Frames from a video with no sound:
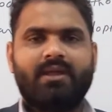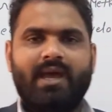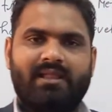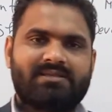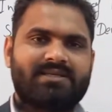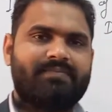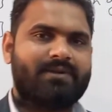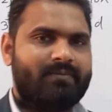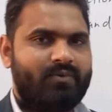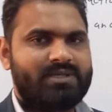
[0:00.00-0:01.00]
एल एस एम
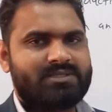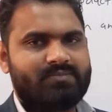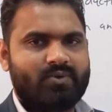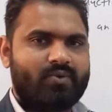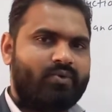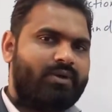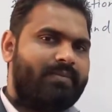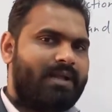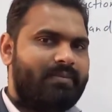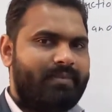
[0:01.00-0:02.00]
डब्ल्यू एस एम दोनों के
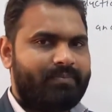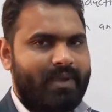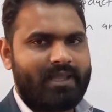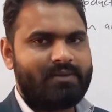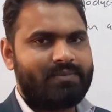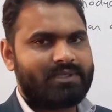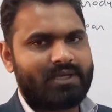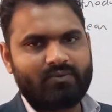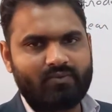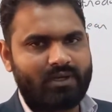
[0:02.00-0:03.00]
बारे में पहले ही
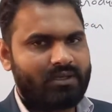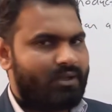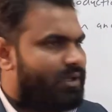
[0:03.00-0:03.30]
बता दूंगा